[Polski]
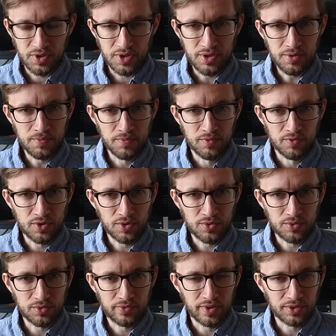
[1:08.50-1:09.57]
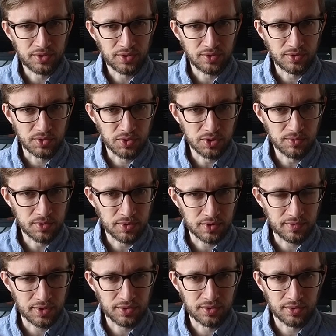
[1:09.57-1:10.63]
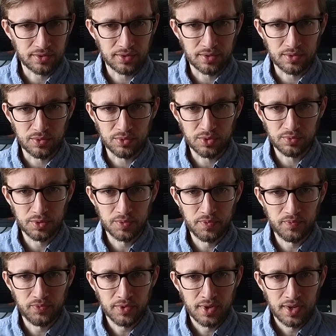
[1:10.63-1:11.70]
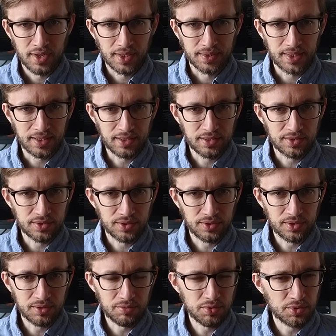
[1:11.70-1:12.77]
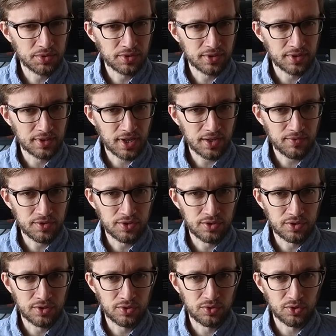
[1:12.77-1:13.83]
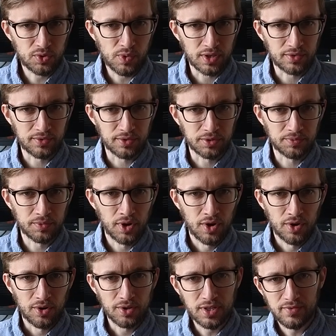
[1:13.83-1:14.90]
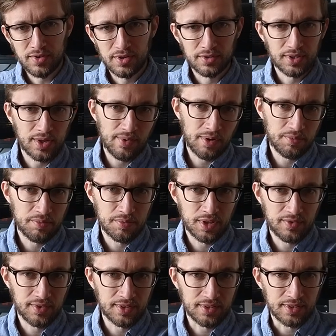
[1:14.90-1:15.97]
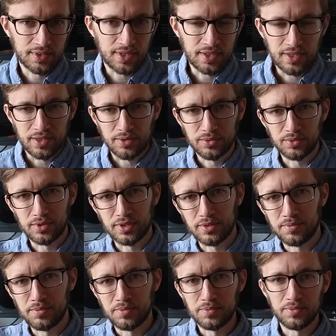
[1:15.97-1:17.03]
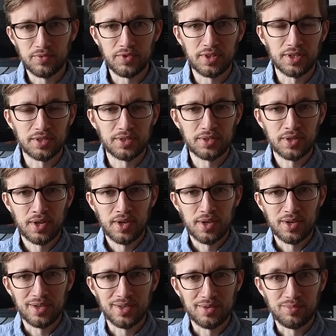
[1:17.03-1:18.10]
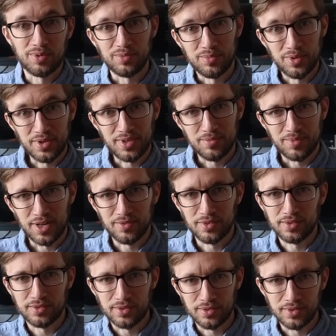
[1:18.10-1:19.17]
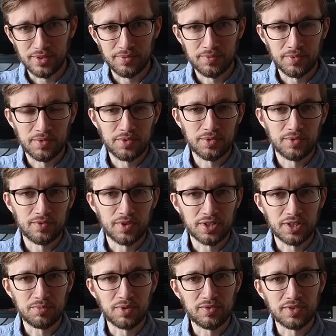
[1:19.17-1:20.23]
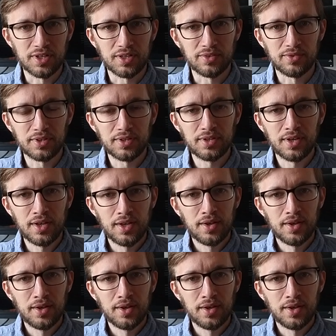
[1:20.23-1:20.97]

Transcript: I w roku 2007 czy 2008 na tę stronę było trafić dość łatwo. Ona wyglądała mniej więcej tak, jak tutaj widać po mojej prawej stronie, waszej pewnie lewej.